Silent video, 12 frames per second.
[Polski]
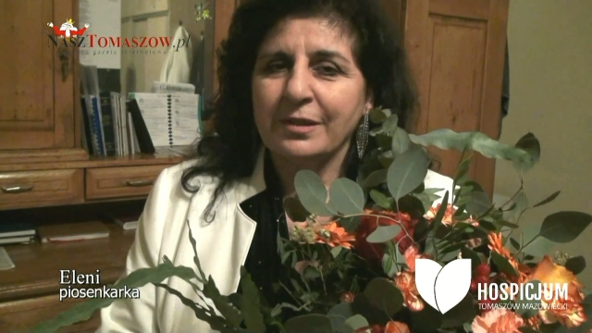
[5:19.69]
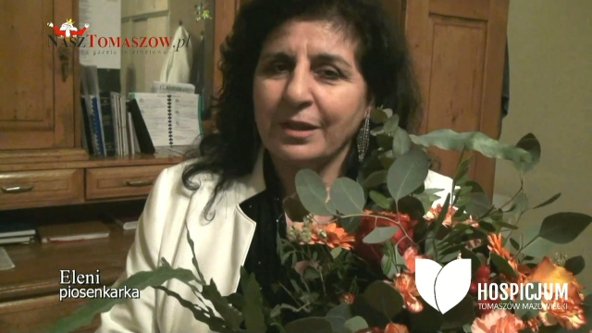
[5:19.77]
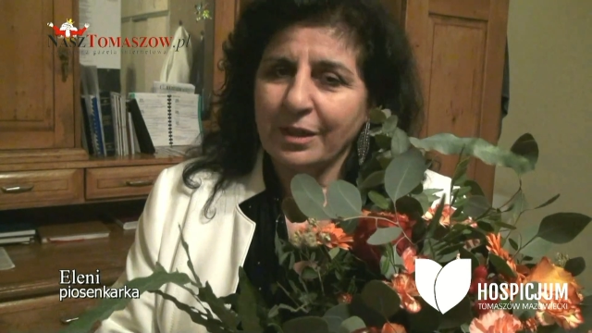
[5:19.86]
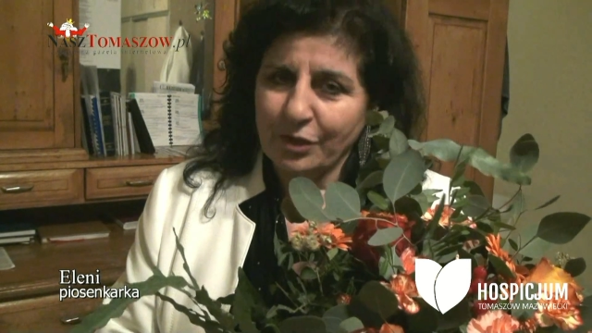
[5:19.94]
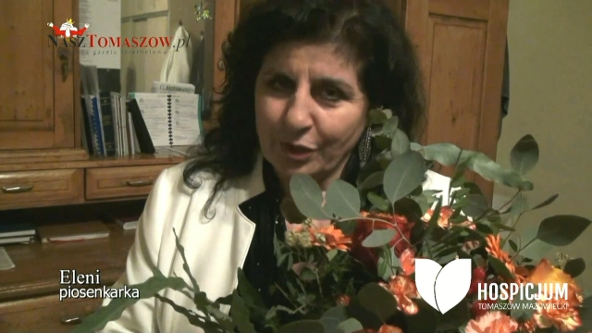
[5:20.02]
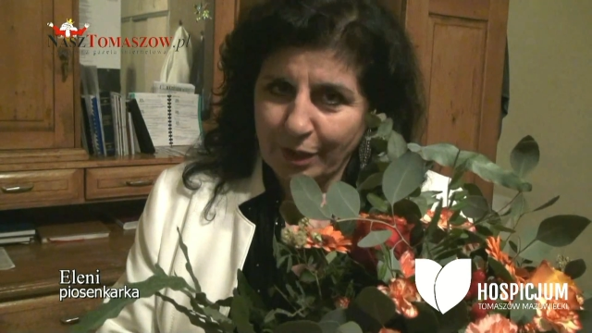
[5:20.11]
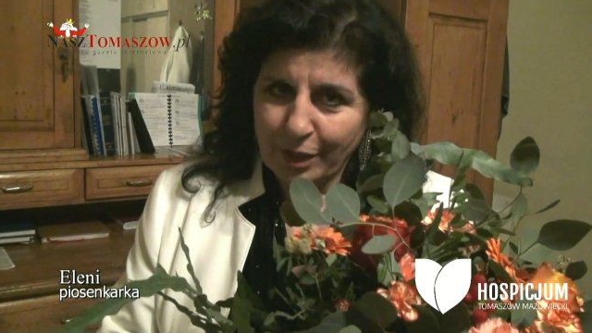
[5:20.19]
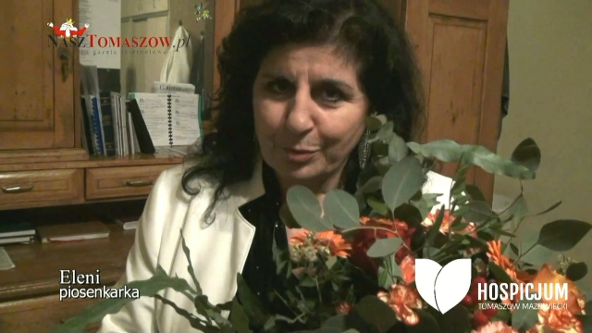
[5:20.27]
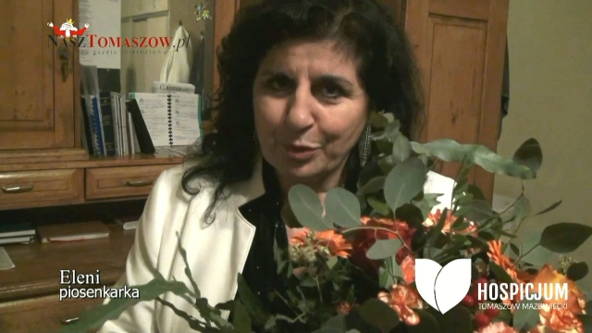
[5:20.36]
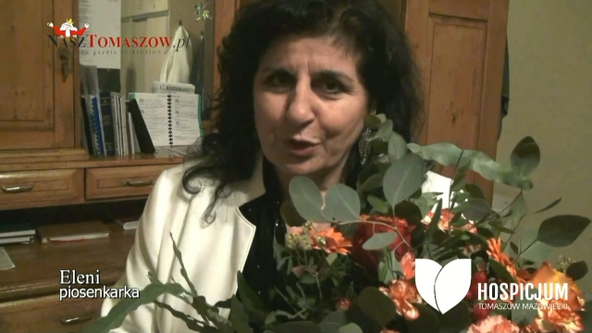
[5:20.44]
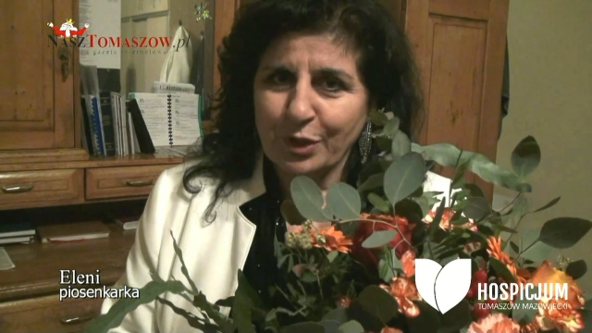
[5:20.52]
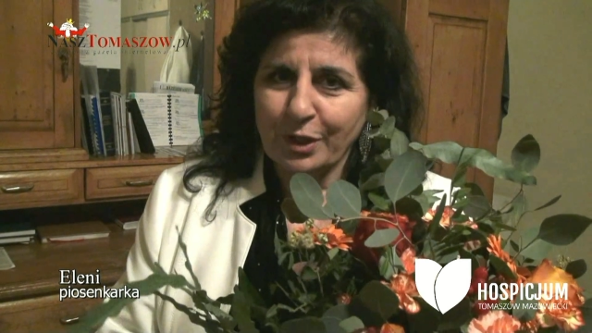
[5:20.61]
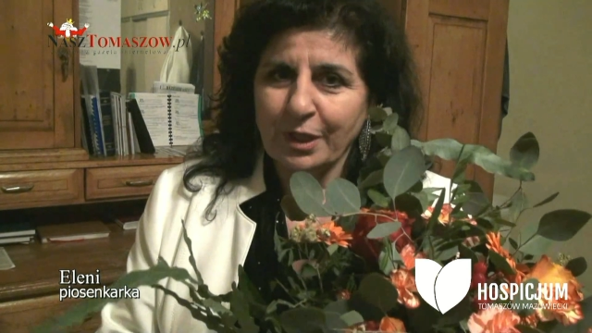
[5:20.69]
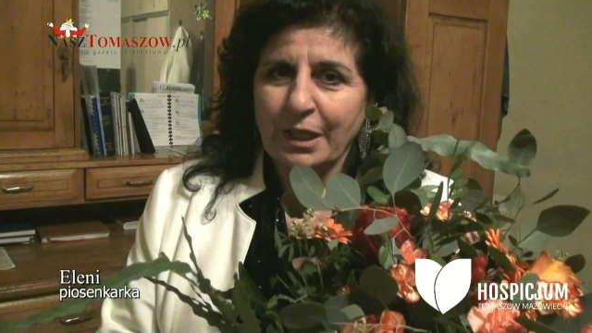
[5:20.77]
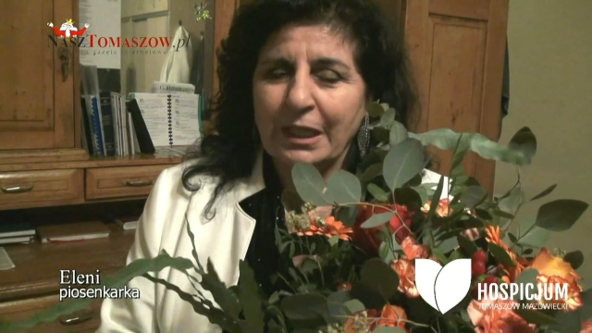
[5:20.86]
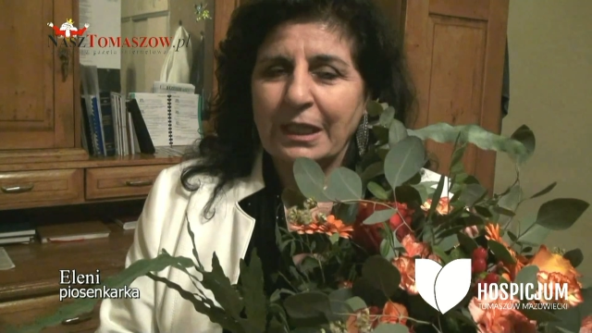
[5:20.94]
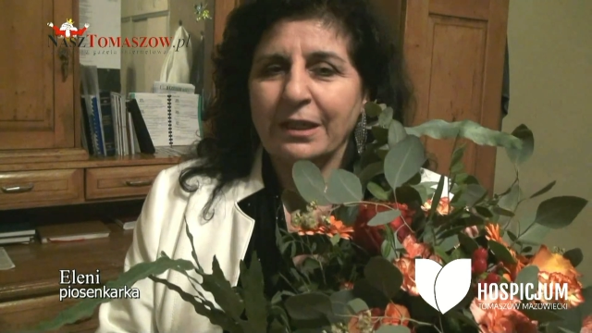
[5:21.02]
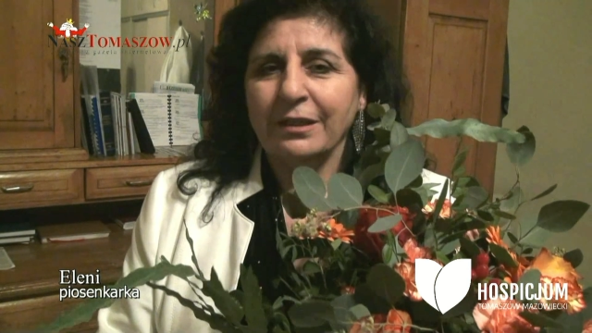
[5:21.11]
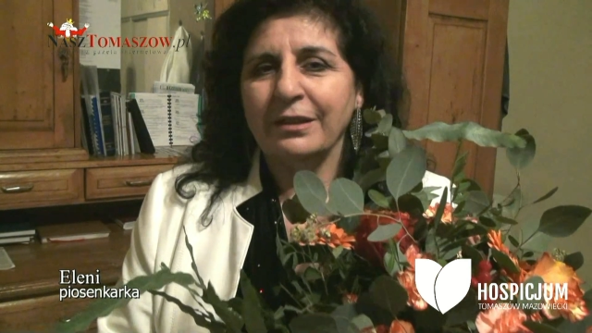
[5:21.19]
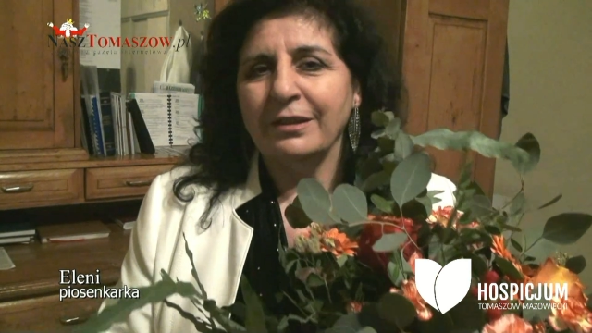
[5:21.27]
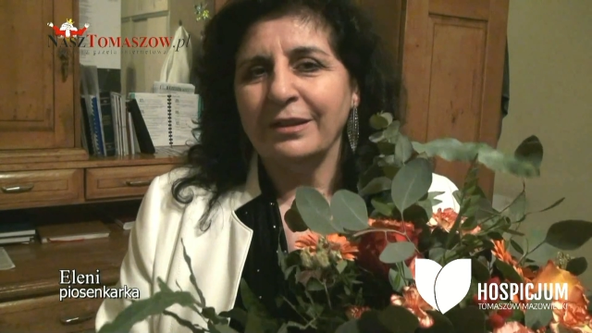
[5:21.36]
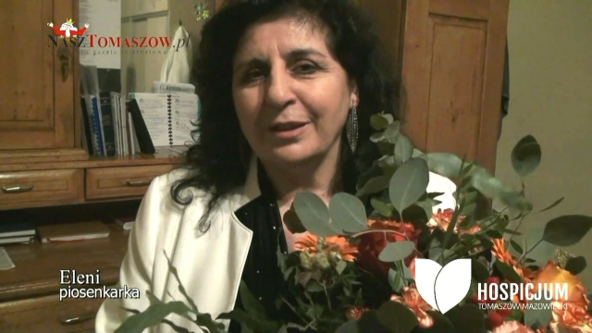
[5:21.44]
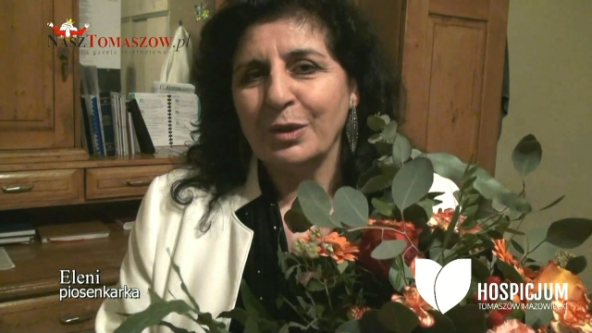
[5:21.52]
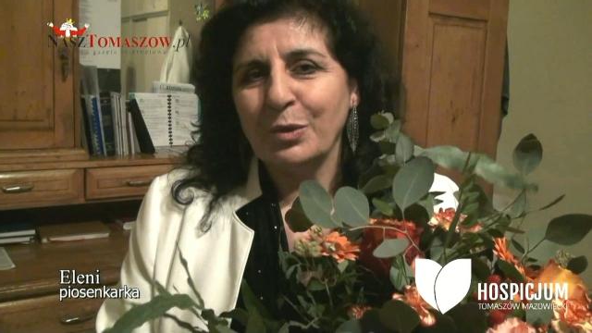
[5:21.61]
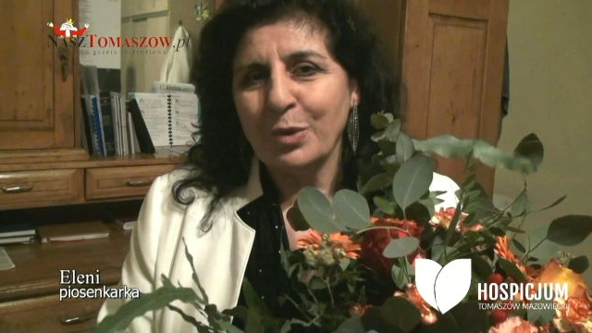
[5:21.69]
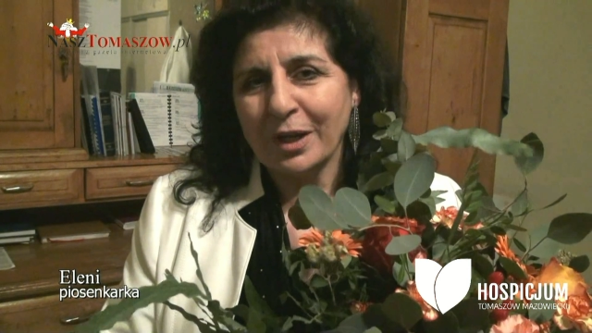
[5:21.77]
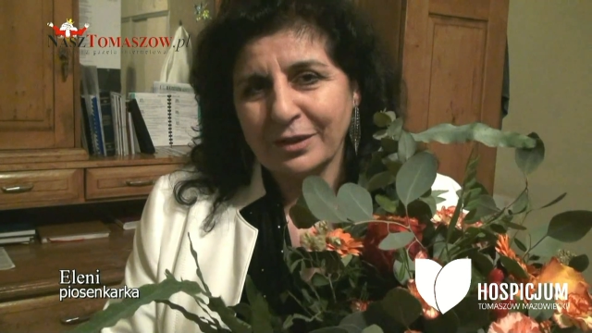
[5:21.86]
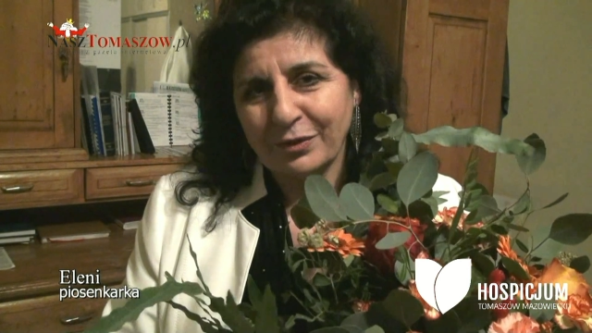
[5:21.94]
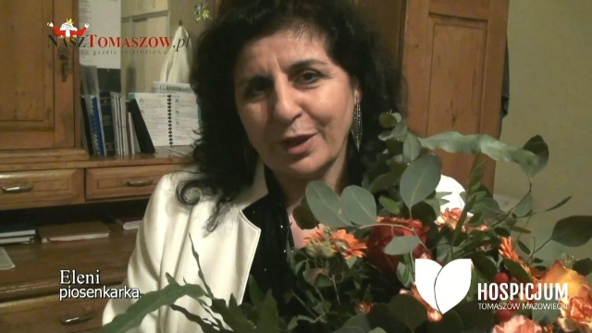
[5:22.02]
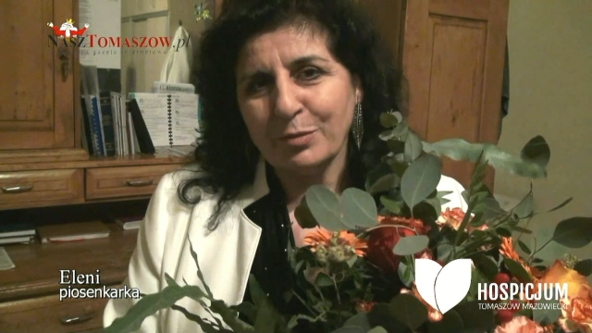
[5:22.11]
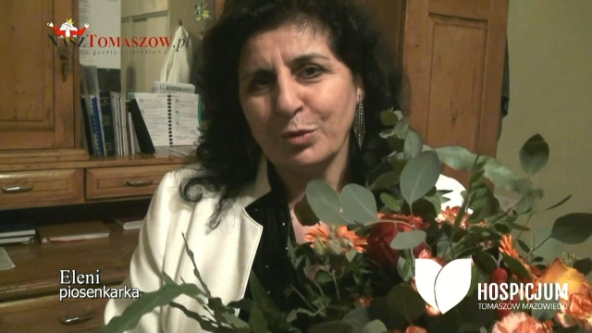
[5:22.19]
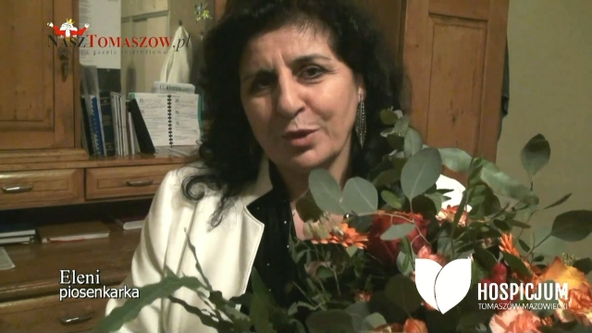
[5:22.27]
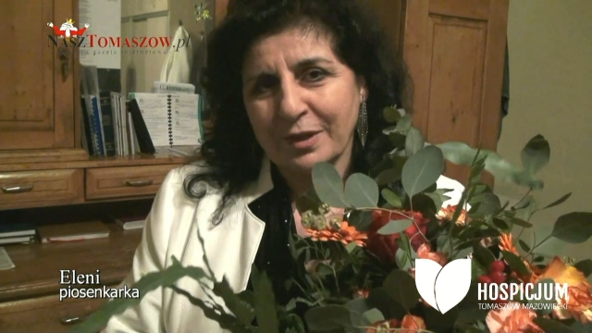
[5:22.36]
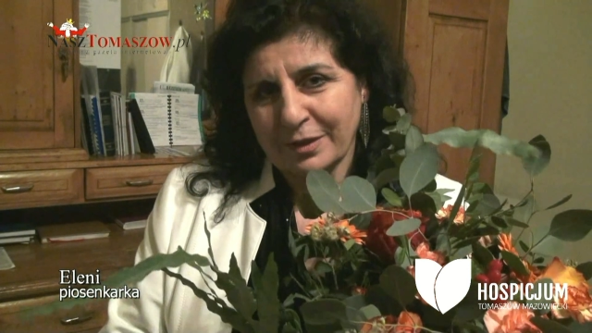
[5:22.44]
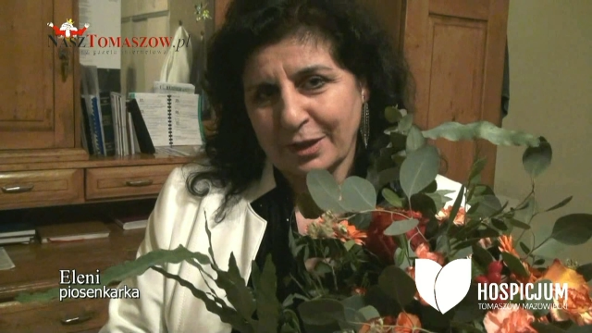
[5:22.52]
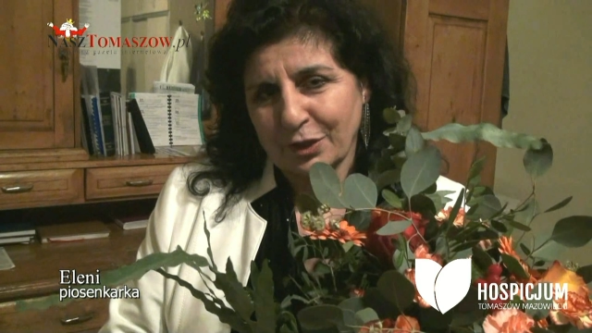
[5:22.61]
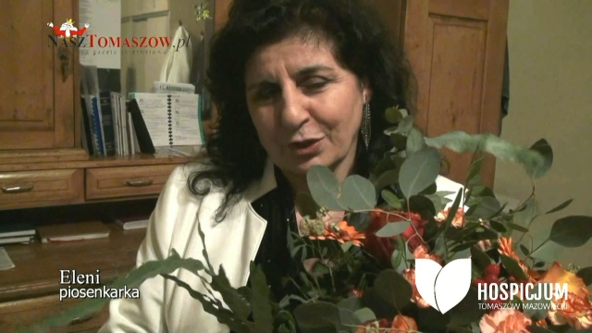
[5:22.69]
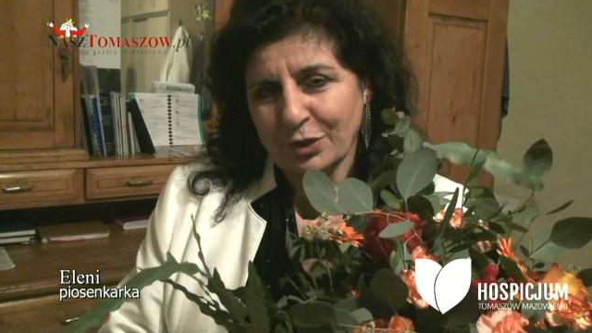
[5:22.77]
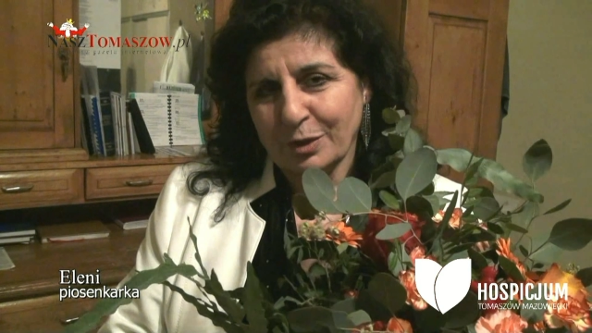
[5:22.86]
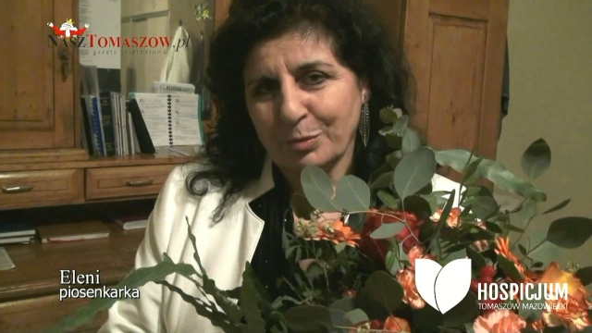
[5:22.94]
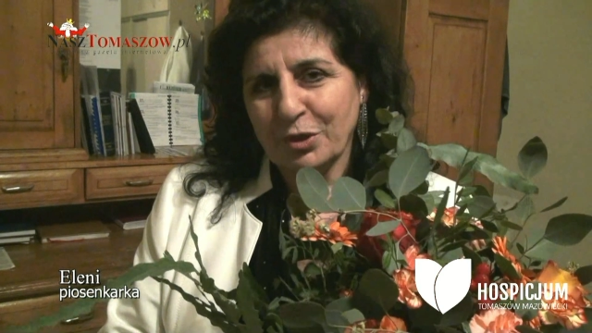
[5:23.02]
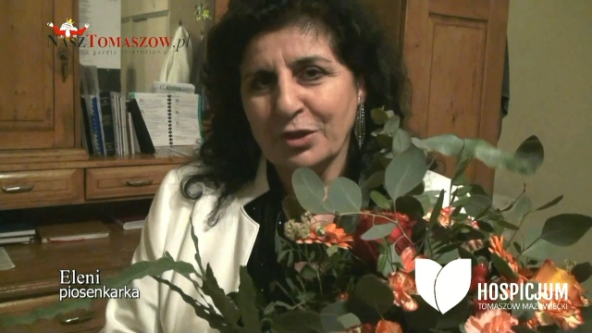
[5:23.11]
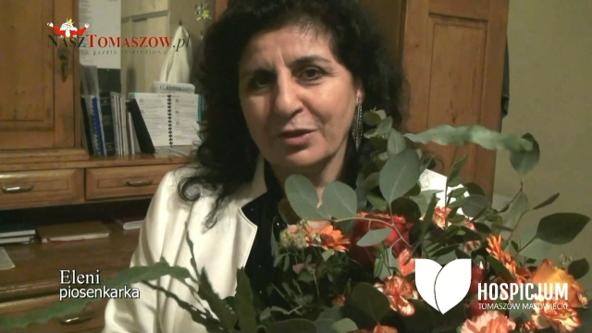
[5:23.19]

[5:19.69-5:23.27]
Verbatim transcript: staje się lepszy i łatwiej mu jest też